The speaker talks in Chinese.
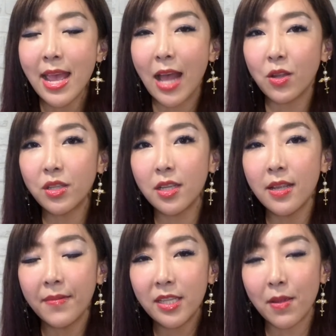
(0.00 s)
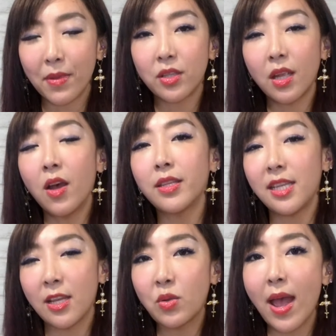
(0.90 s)
他就是什么时候
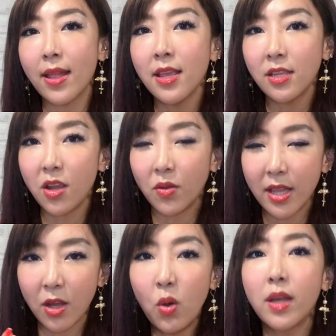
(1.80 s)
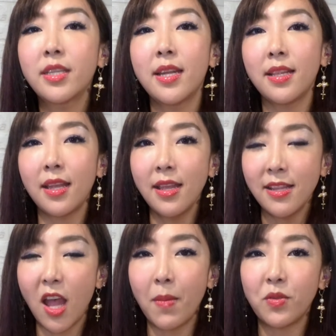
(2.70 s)
结算有人获胜了，
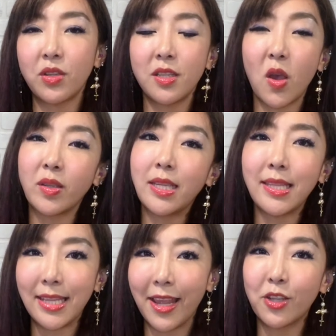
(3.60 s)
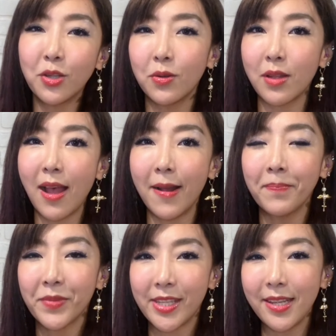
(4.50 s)
那我们就是游戏结束，然后
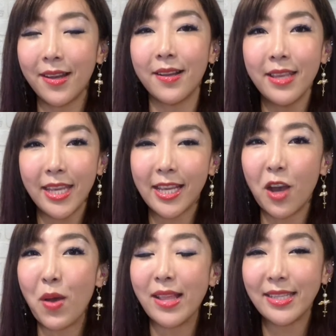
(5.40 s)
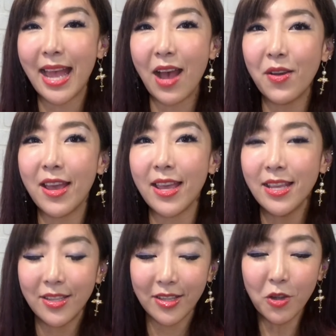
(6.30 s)
只有一个玩家会，
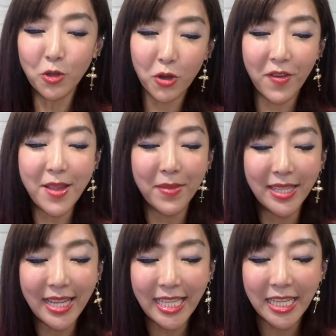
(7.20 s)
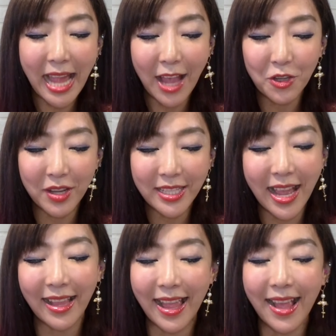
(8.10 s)
就是除非你们是一起打雪仗
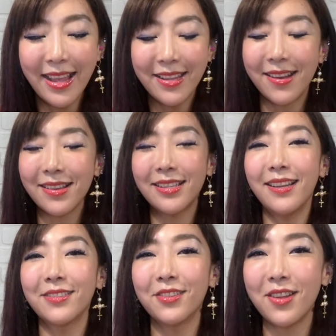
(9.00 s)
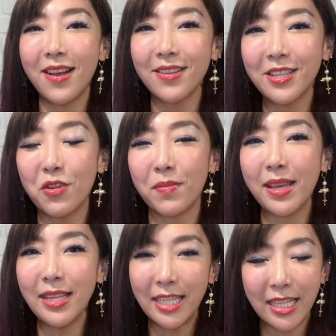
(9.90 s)
嘛，有一个特殊状况就是我们
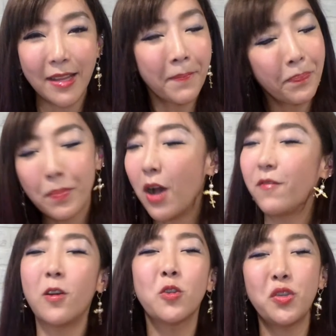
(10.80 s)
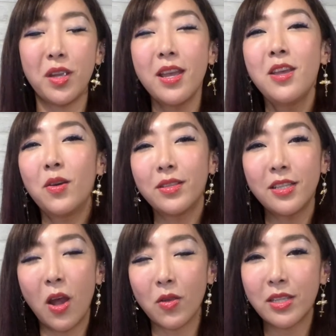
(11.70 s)
一起。暴风雪，或者是
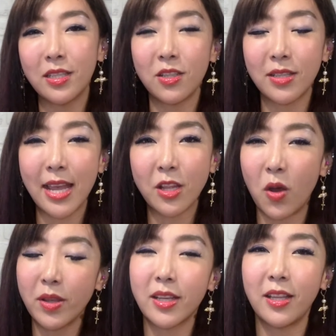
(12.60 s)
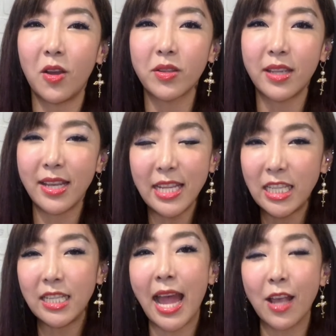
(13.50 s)
同时就在同一个楼层一
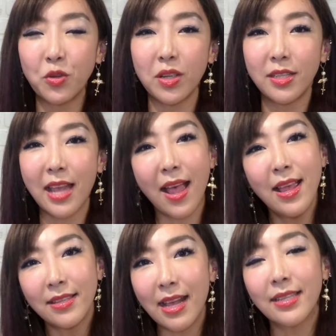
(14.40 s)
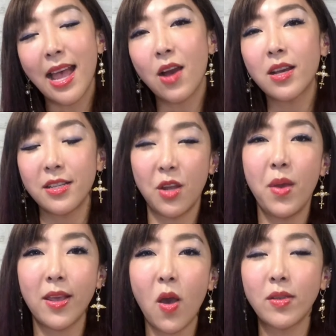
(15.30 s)
起打雪仗，这样才有可能
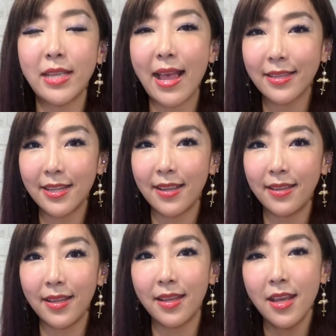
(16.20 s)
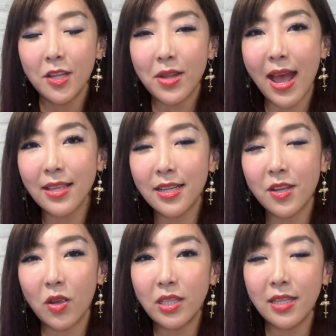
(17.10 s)
会共享胜利。所以它这个
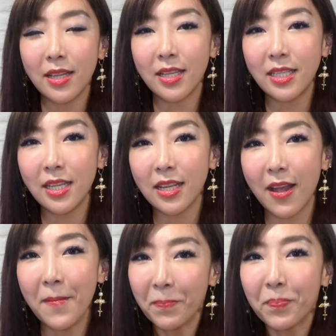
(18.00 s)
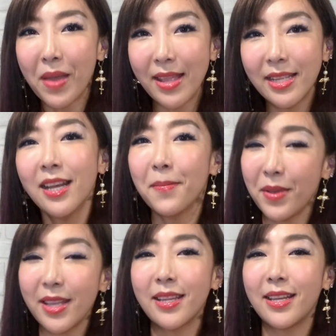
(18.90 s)
游戏呢是一个蛮特
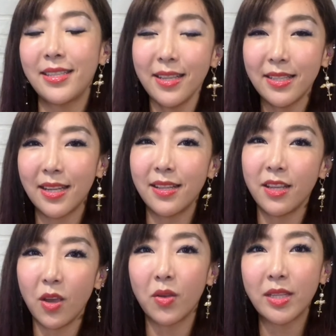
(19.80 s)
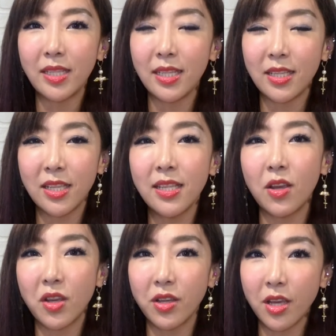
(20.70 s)
别的竞争的游戏，就是
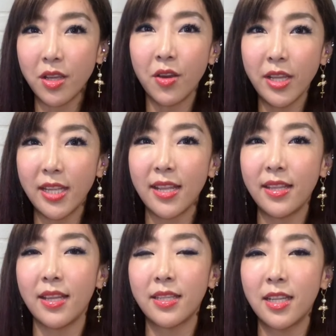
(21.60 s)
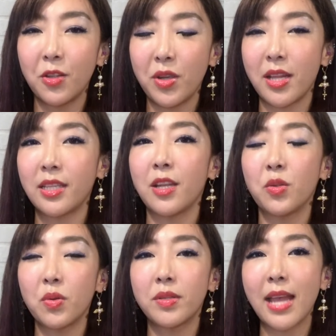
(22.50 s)
有有有有一点点策略的
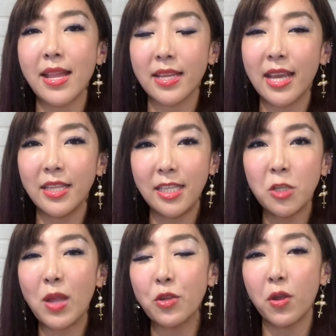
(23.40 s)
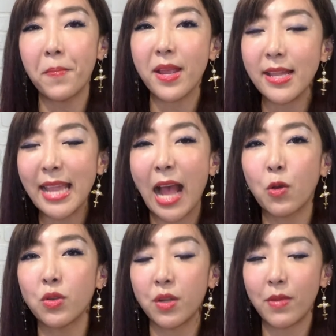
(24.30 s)
程度在。你可以计算说别人打
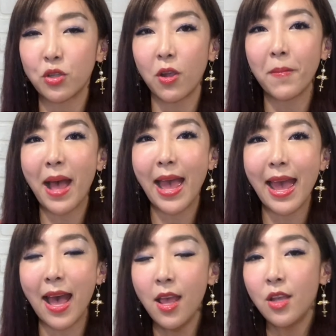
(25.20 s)
过什么手牌啊，